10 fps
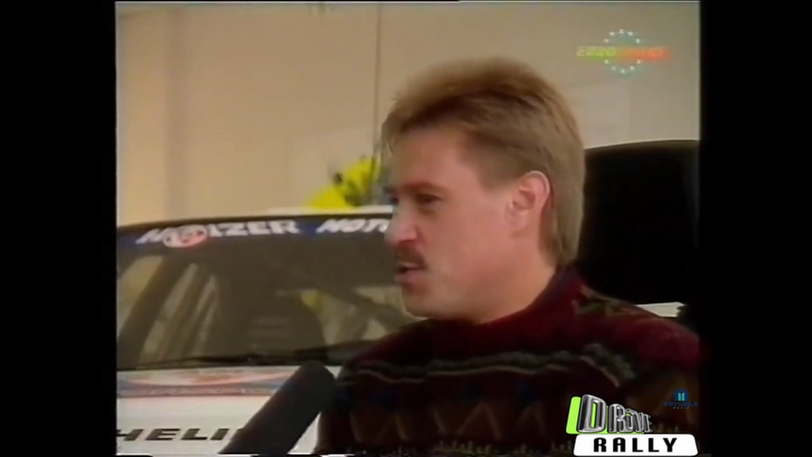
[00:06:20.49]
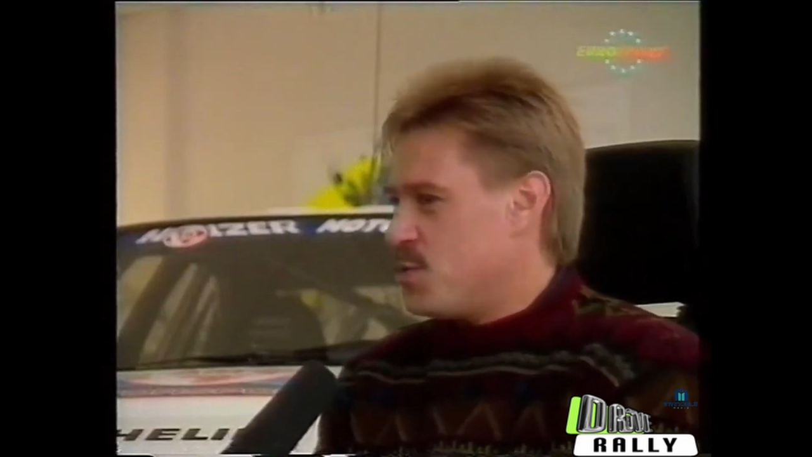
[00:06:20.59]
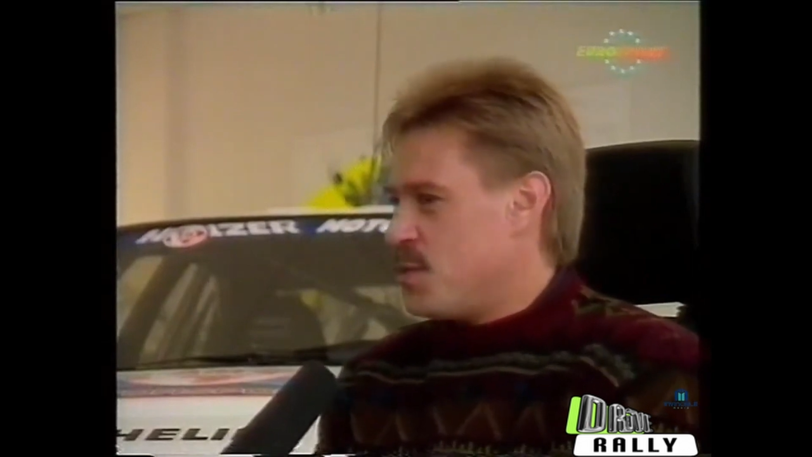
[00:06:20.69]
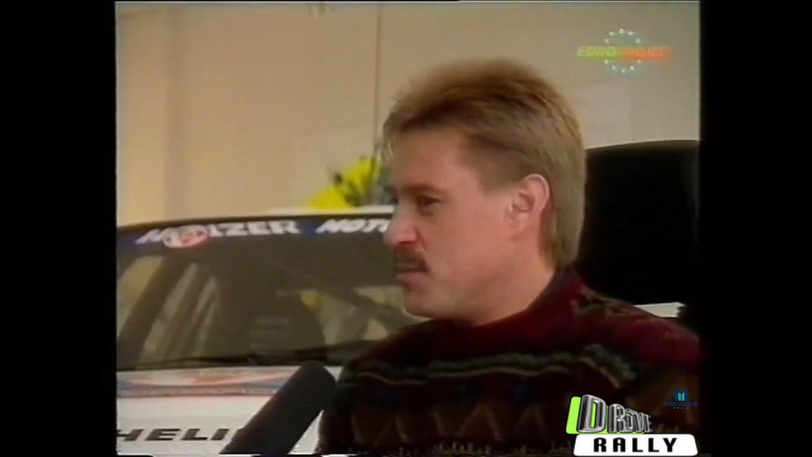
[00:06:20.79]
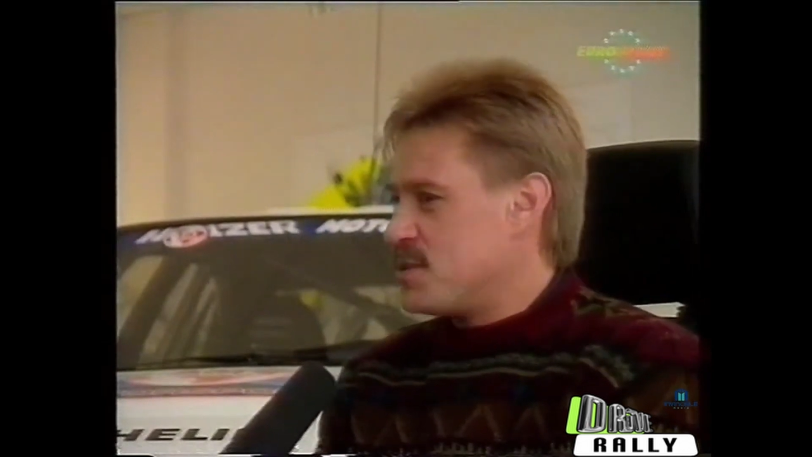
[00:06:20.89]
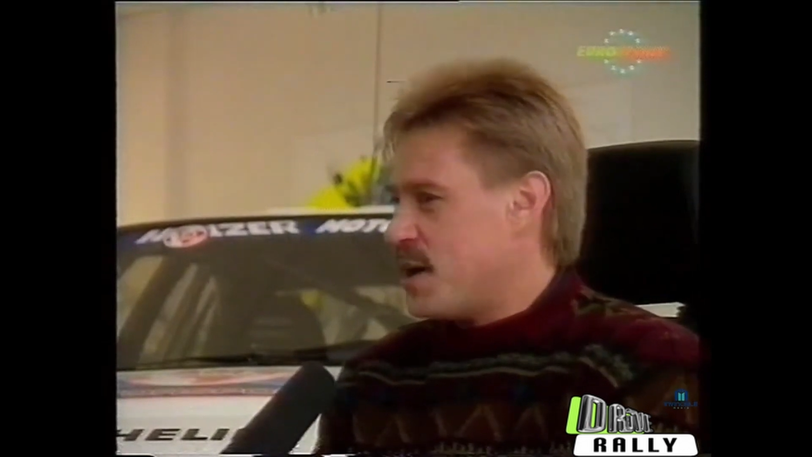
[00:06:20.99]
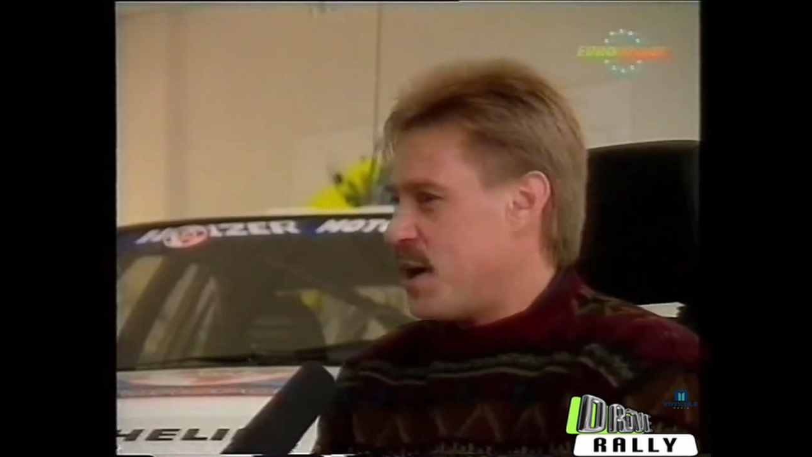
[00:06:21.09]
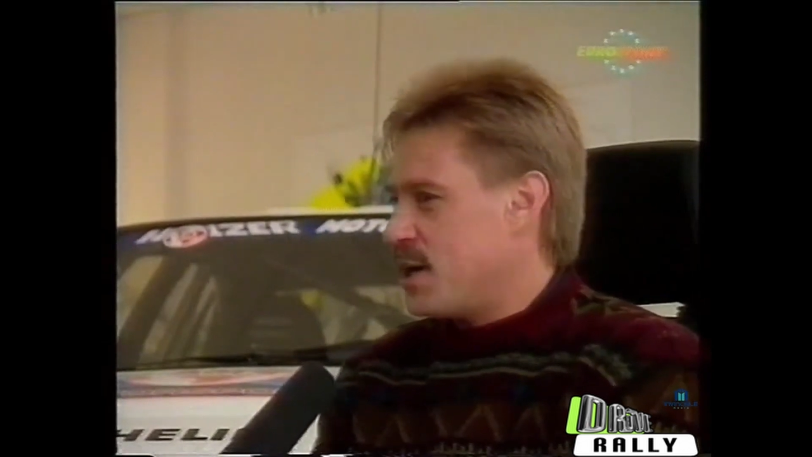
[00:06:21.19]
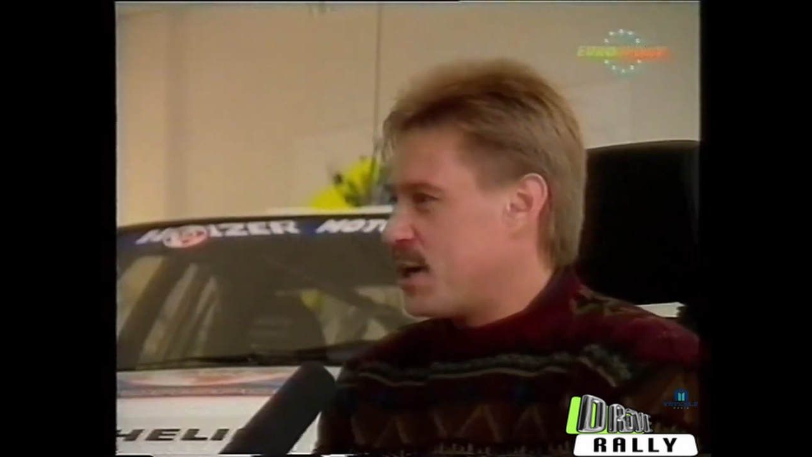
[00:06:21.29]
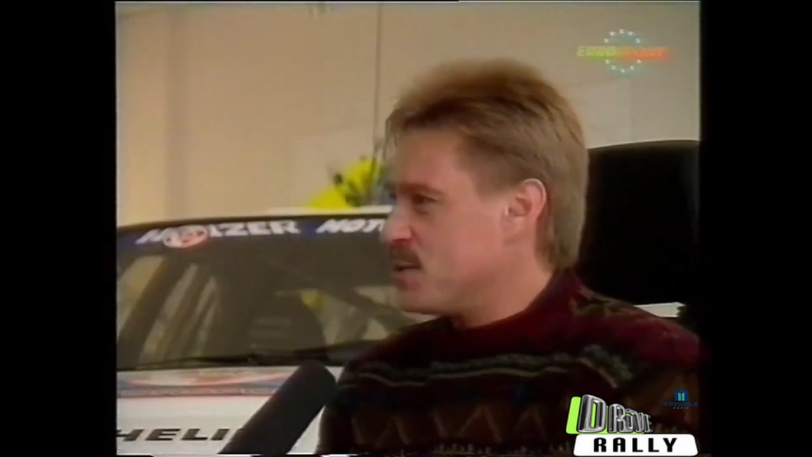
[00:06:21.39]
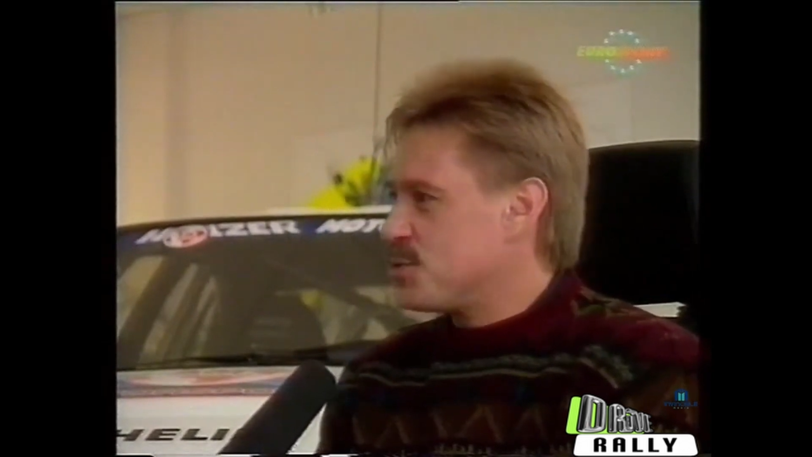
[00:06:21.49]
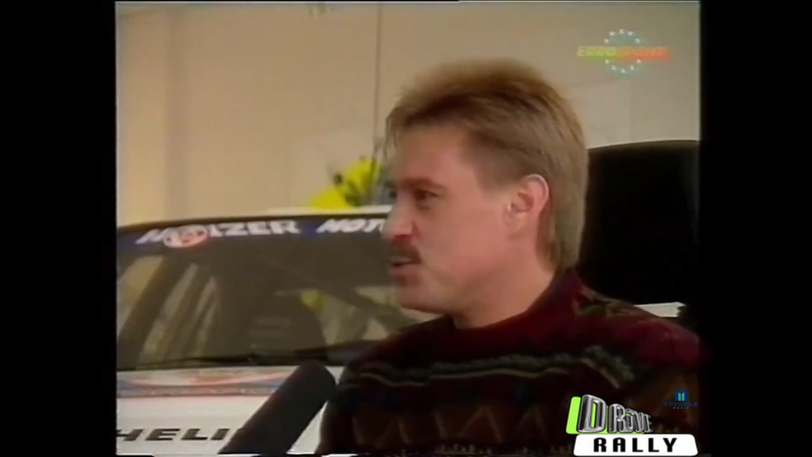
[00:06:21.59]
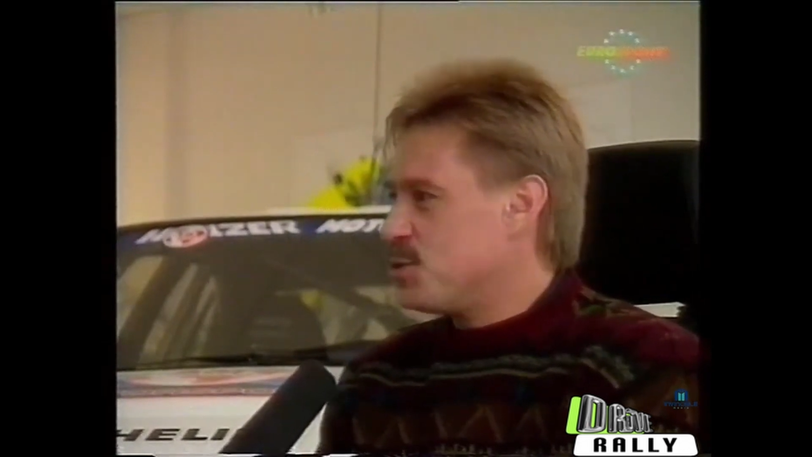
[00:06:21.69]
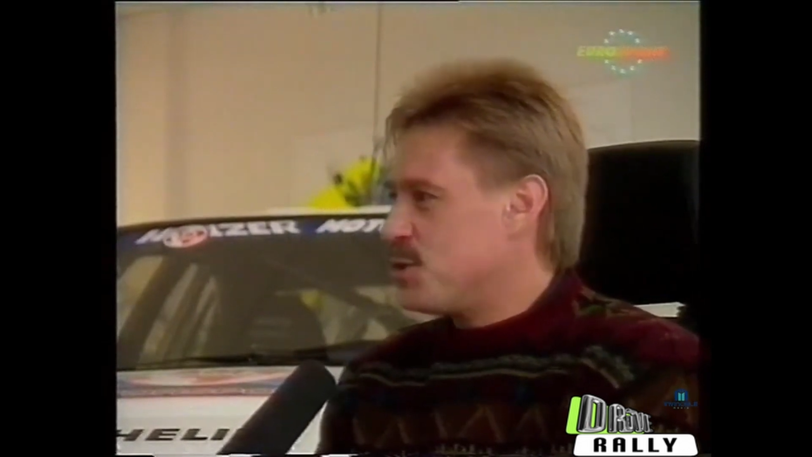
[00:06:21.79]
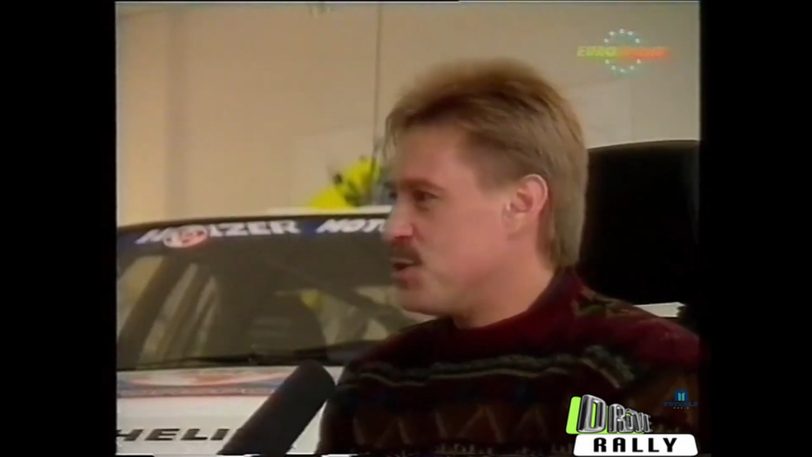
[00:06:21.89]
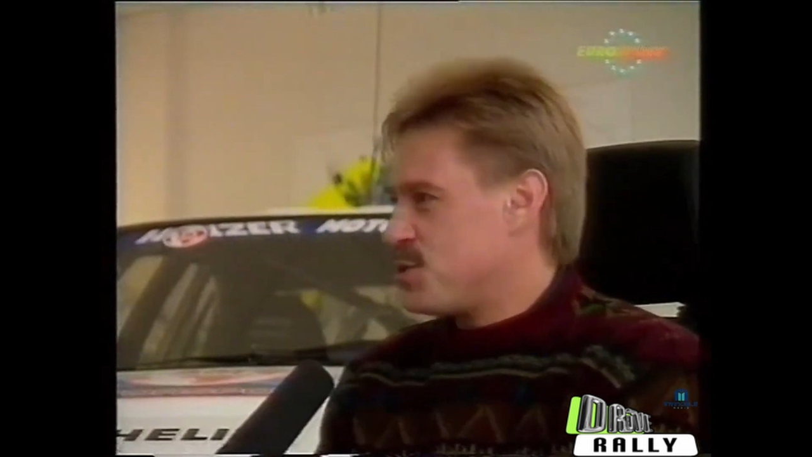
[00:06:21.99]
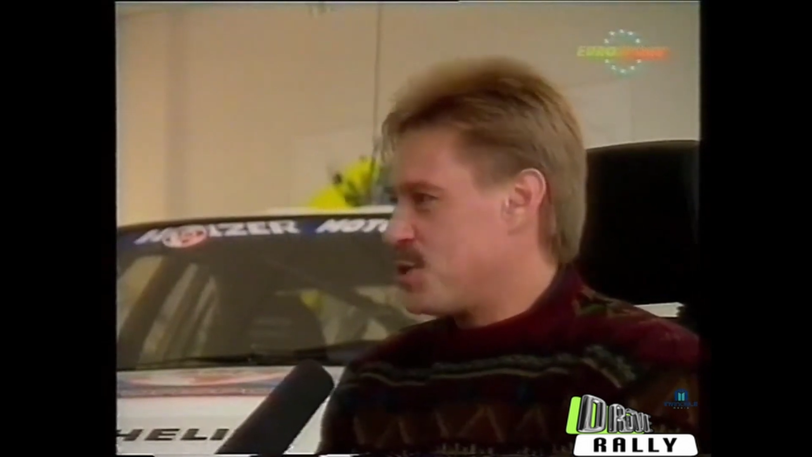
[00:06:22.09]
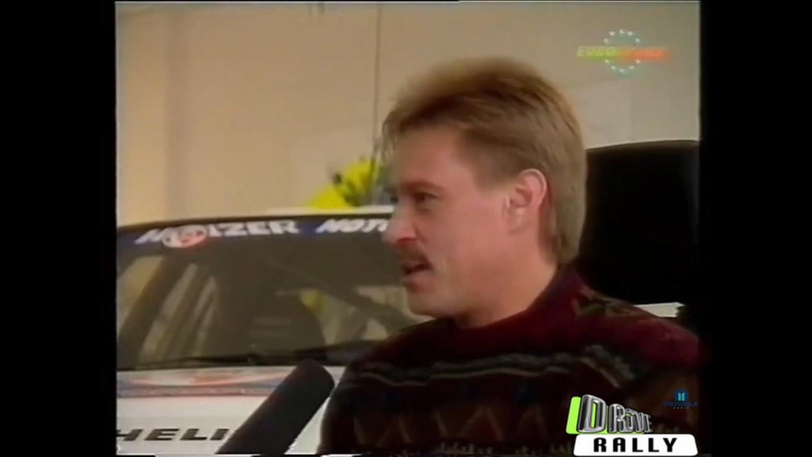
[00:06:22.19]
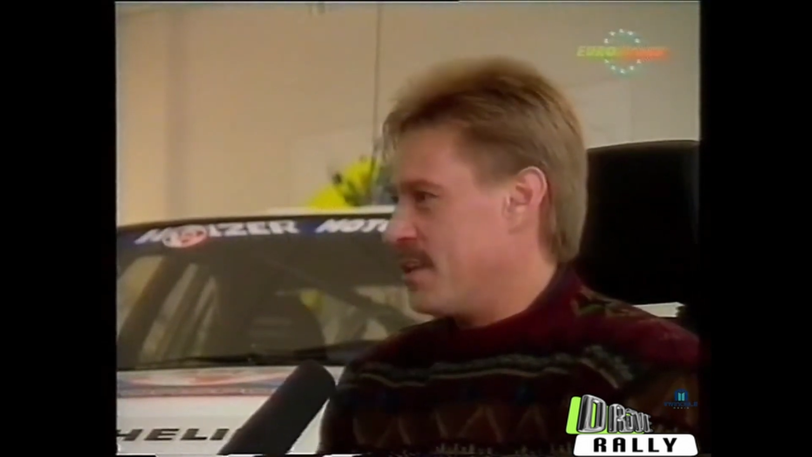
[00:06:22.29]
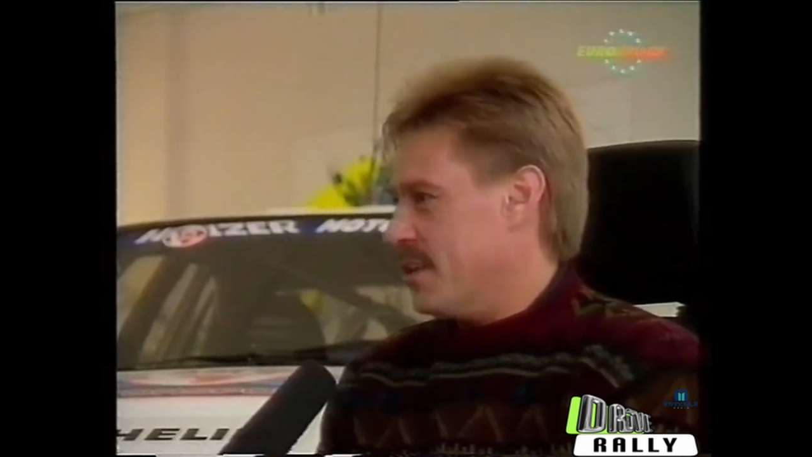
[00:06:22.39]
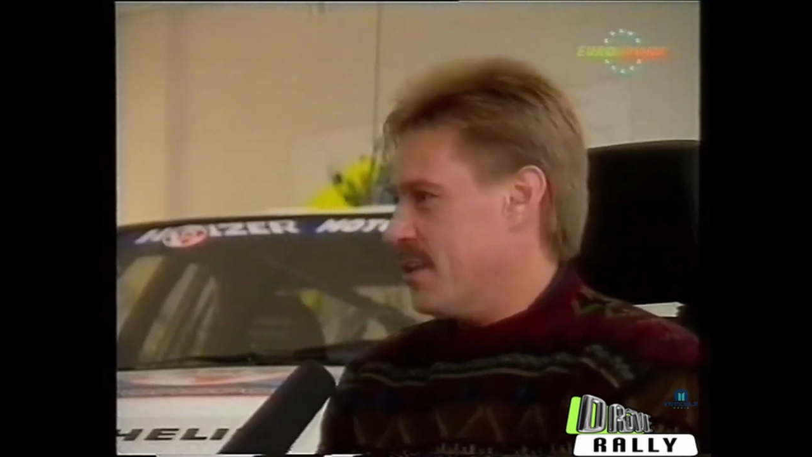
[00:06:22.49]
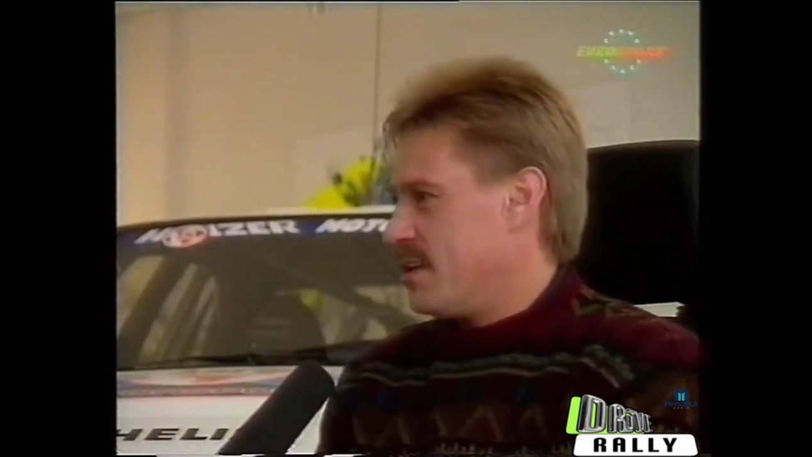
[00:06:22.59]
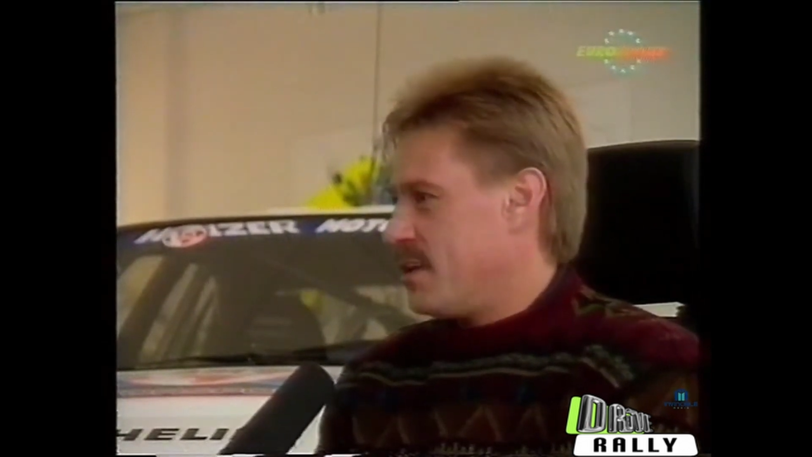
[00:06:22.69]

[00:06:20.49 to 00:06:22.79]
und wir haben das Jahr eigentlich ganz gut überstanden